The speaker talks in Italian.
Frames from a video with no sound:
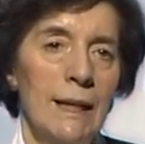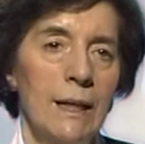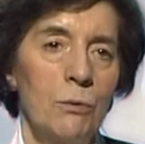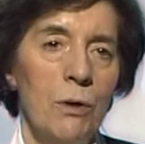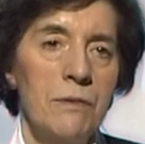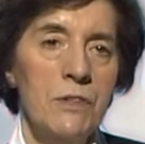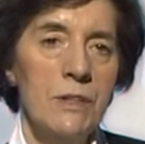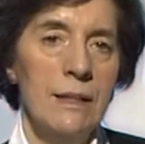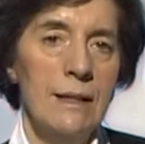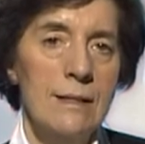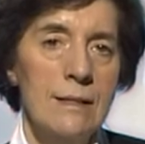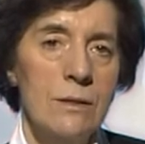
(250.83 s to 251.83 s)
alle nuove
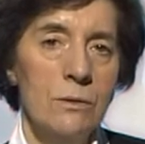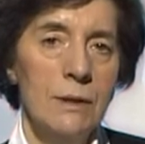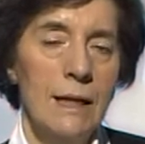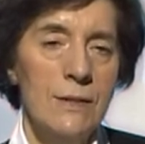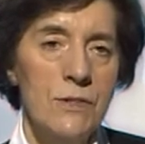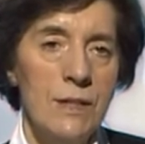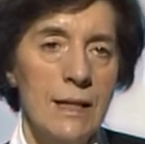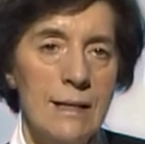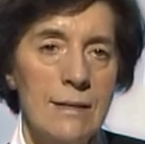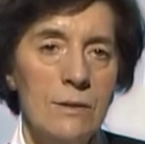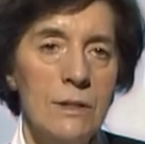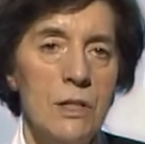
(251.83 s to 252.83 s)
generazioni, alle
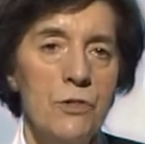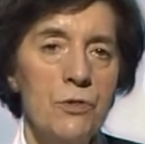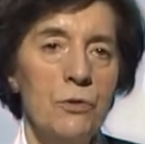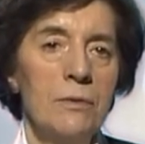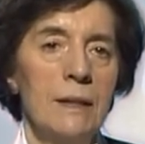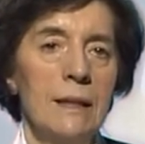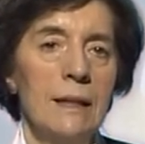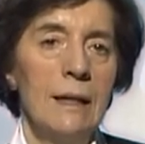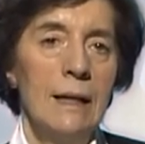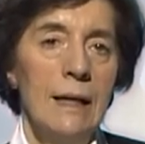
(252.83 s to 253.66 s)
generazioni dei giovani,